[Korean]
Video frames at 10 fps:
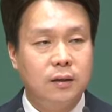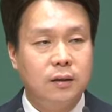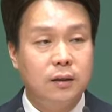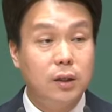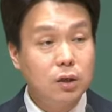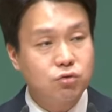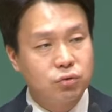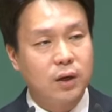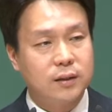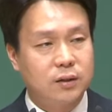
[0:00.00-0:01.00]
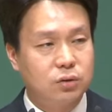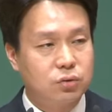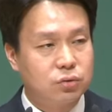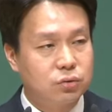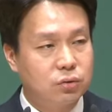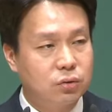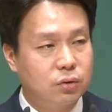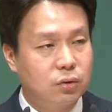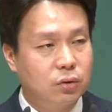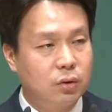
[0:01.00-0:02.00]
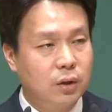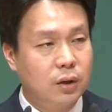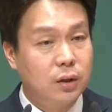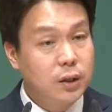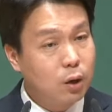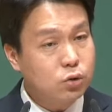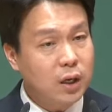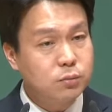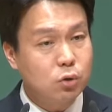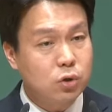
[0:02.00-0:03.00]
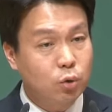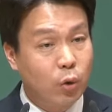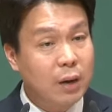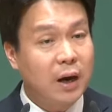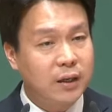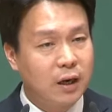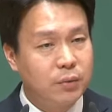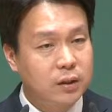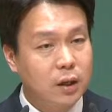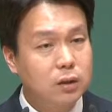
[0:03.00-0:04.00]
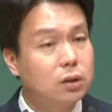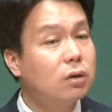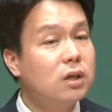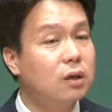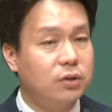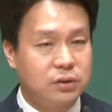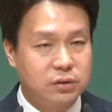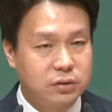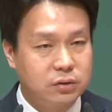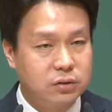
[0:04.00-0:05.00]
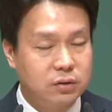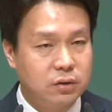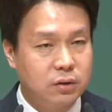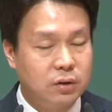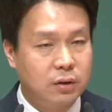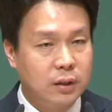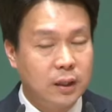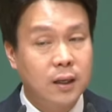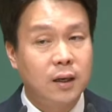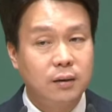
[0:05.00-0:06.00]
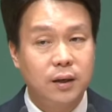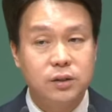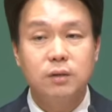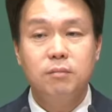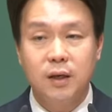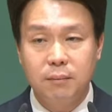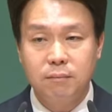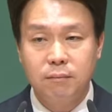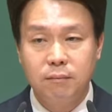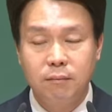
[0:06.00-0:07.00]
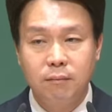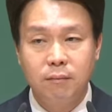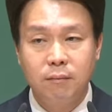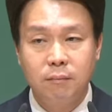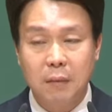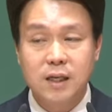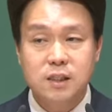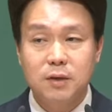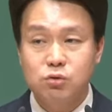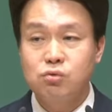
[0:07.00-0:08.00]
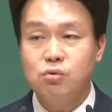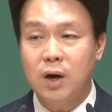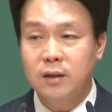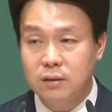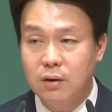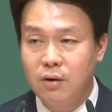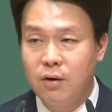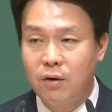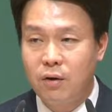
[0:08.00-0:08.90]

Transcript: 이게 중요하다는 거죠. 근데 예루살렘 성전은 왜 망해야 합니까? 그걸 잃어버린 거예요. 하나님과의 친밀함, 말씀에 순종하는 거,